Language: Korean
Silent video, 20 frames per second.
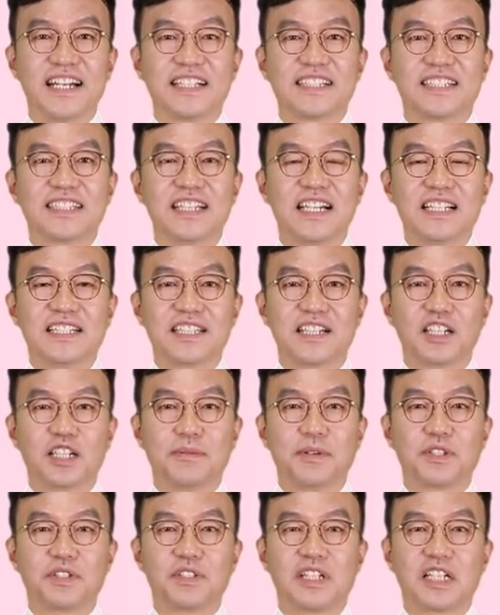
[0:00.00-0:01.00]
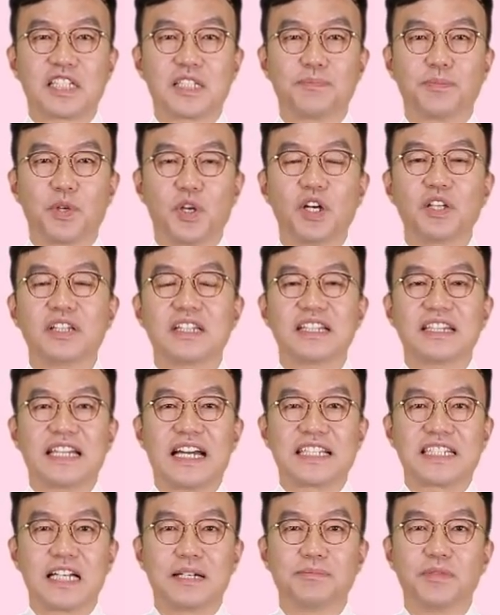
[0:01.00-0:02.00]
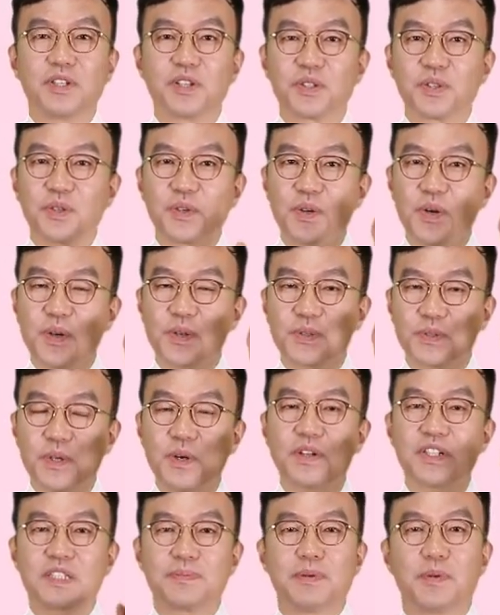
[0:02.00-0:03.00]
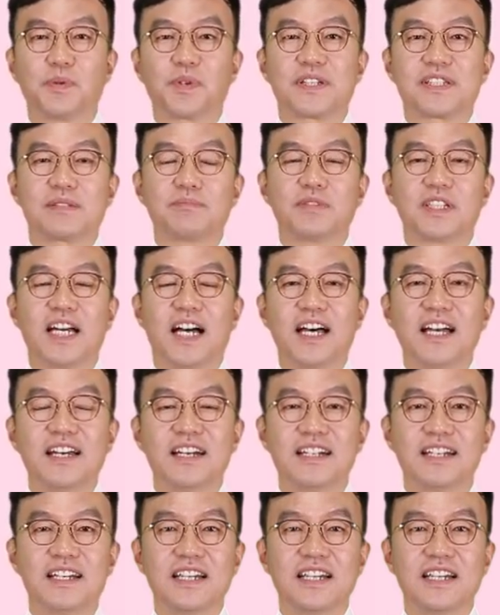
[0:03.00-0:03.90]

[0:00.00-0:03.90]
지난 시간에 배웠던 핵심 표현 다시 한번 콕콕 짚어보겠습니다.